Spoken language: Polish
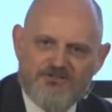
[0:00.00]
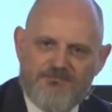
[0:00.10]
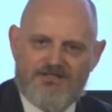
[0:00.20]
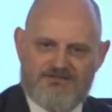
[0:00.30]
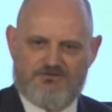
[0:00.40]

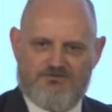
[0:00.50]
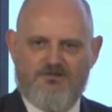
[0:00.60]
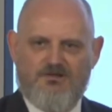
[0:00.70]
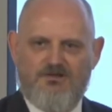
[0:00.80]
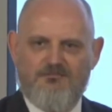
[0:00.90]
miejscu.
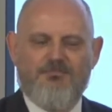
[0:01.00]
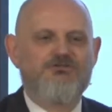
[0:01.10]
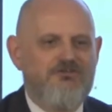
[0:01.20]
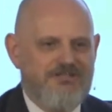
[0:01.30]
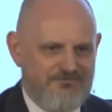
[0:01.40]
Po co
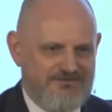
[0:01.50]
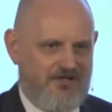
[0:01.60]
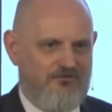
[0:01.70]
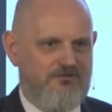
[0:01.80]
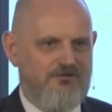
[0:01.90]
on tam stał?
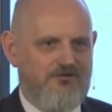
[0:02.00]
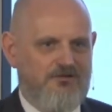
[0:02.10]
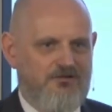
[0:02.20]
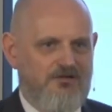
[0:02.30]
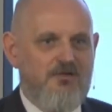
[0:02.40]

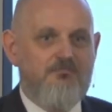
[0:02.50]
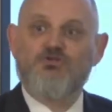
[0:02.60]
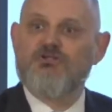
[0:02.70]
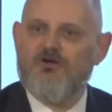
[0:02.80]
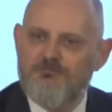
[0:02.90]

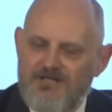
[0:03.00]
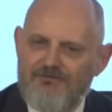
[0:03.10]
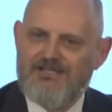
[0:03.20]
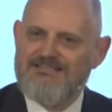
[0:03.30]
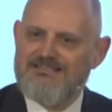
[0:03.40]
Może on miał
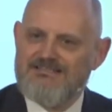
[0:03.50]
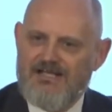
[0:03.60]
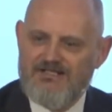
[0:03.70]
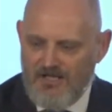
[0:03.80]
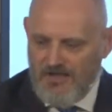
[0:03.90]
jakieś
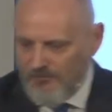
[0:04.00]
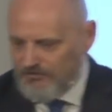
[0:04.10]
zadanie, może